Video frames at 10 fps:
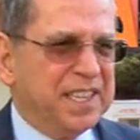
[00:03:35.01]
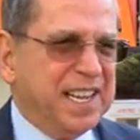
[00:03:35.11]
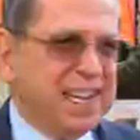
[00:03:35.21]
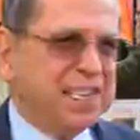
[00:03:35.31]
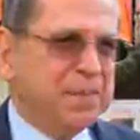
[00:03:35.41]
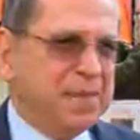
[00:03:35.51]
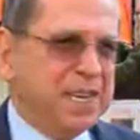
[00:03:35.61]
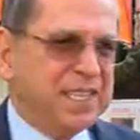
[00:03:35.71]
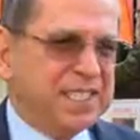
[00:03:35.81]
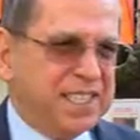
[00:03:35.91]

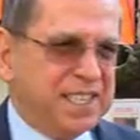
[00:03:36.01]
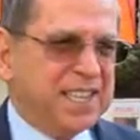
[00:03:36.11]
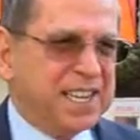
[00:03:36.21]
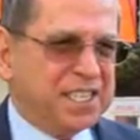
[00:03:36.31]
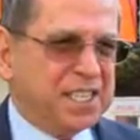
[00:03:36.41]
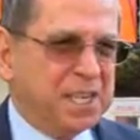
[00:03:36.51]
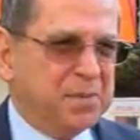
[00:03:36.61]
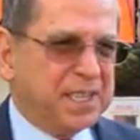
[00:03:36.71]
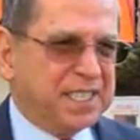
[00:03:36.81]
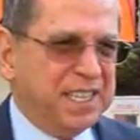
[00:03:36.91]
denetimlerin
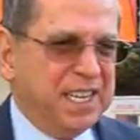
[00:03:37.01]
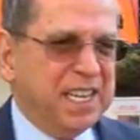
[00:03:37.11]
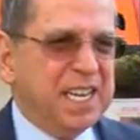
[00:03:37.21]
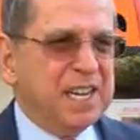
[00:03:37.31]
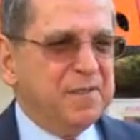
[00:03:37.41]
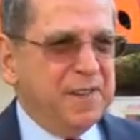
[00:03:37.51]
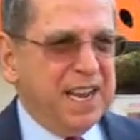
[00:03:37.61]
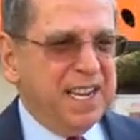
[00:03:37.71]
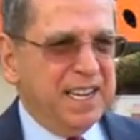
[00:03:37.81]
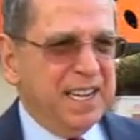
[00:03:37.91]
sıklaştırılması ve